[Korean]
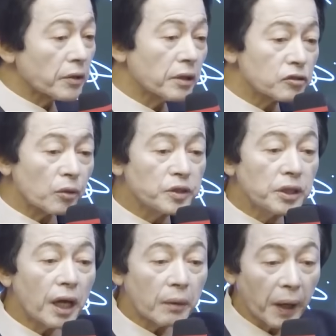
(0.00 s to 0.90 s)
성경을 좀
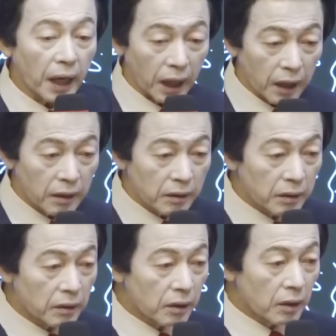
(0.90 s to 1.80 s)
이해해봐.
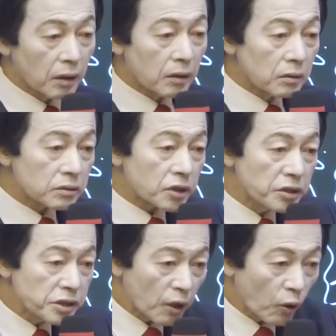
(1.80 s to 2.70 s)

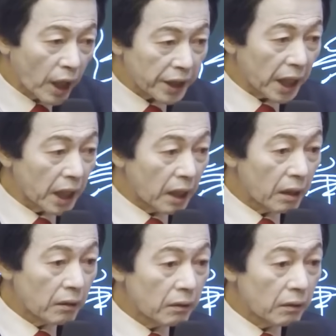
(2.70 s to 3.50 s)
전쟁과 하야.